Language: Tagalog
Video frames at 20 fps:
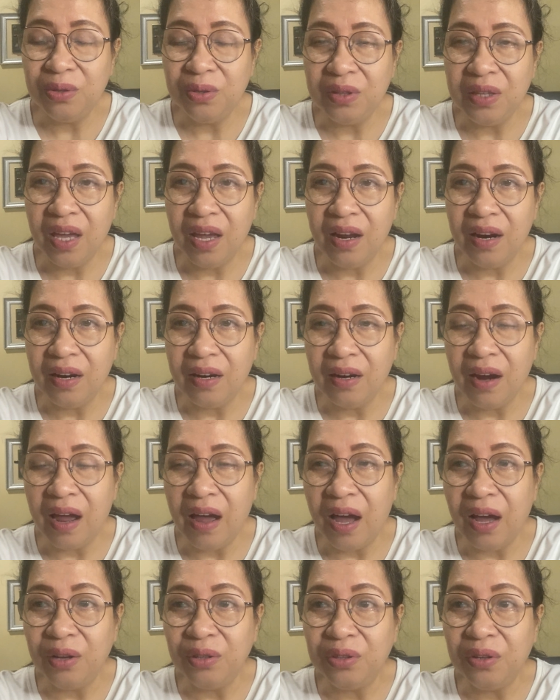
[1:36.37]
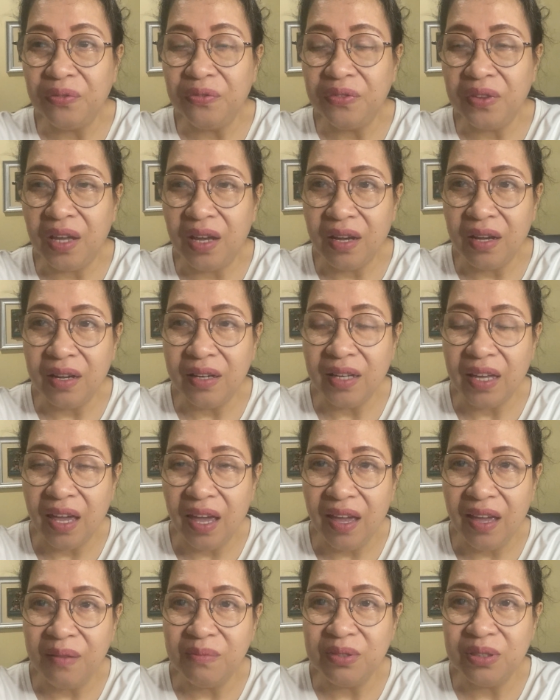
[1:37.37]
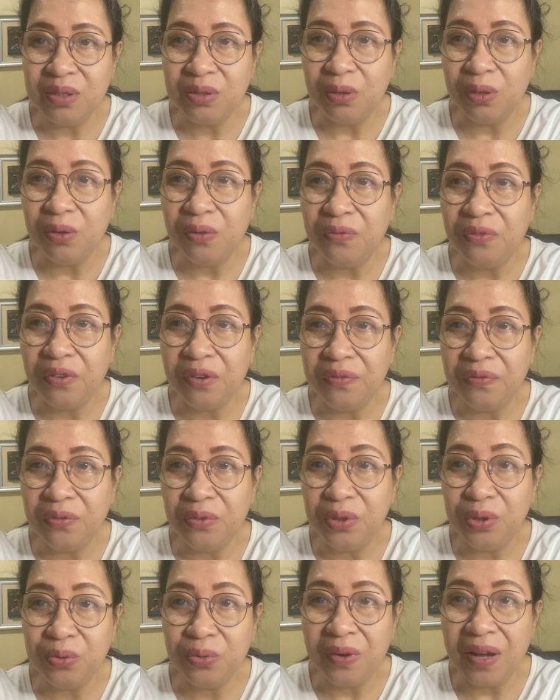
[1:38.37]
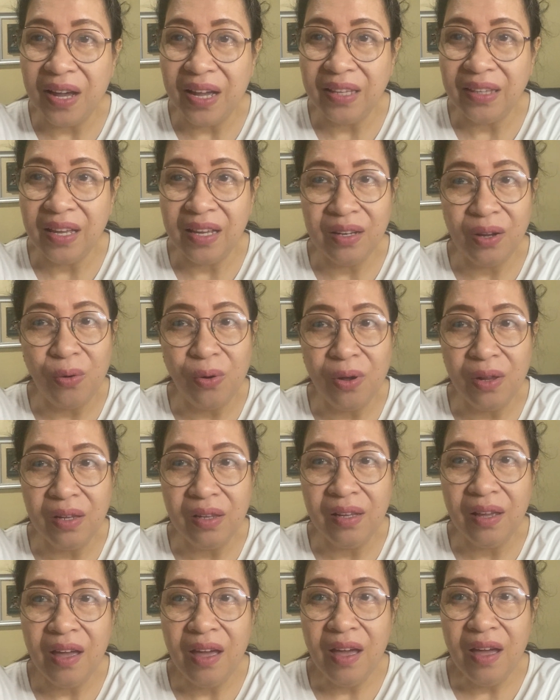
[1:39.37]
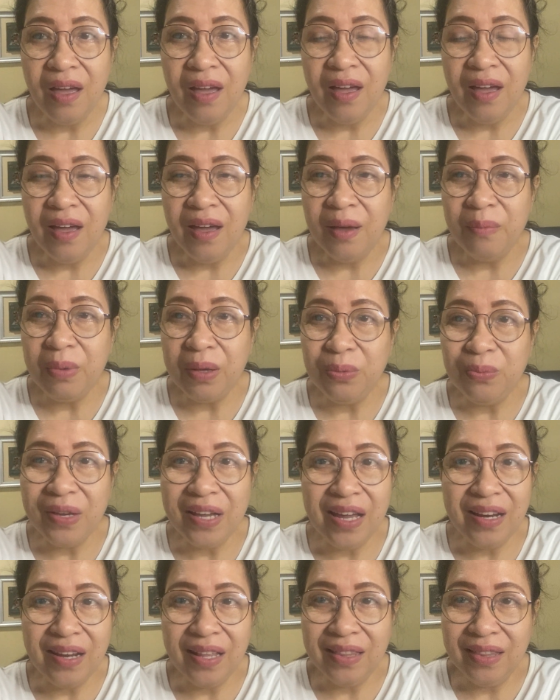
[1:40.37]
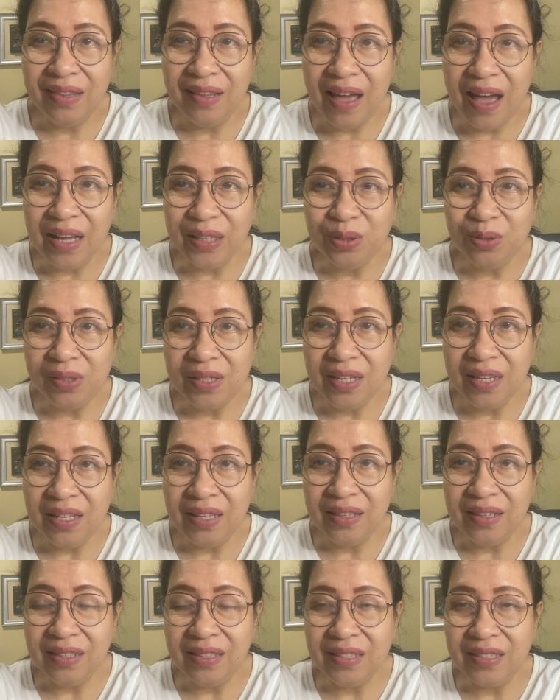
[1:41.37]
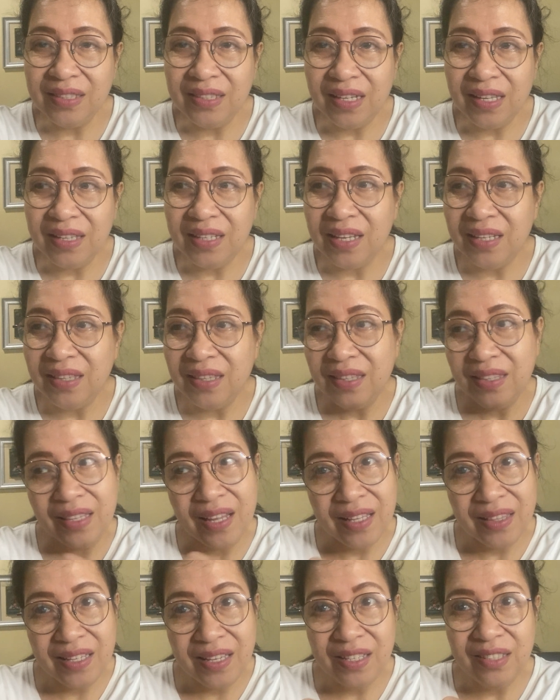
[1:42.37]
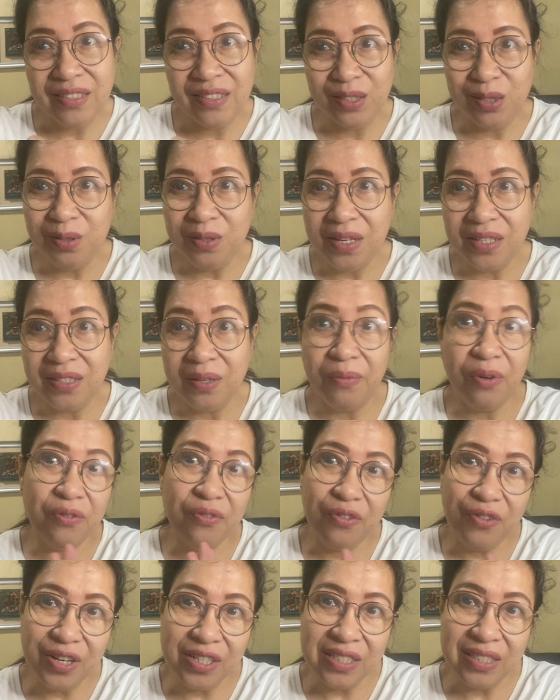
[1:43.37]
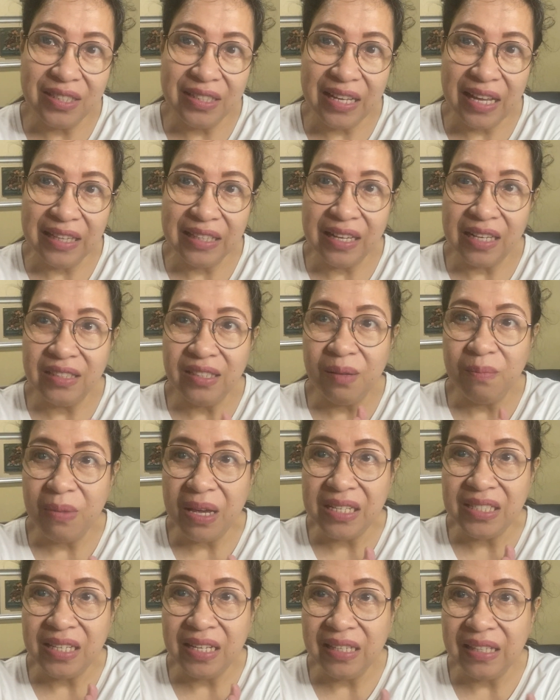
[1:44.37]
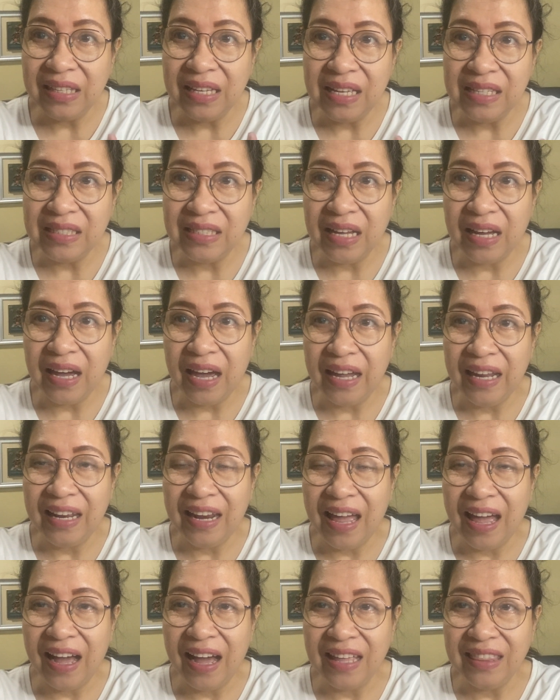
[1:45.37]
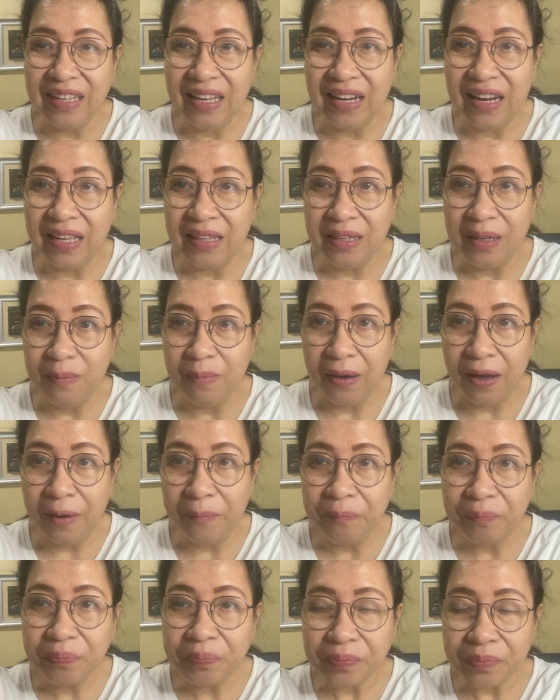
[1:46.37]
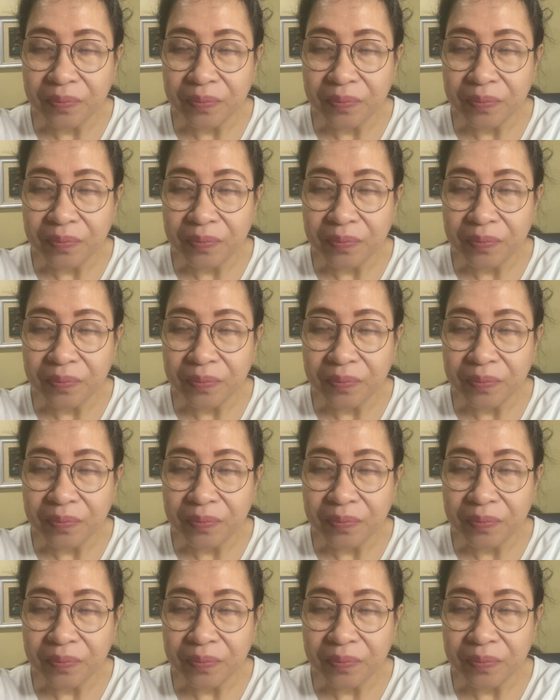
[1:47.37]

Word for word: to their, out of their caves to look for food, to hunt and all. But we cannot actually tell that that is tourism. Of course not, kasi basic needs ang kailangan nila, di ba?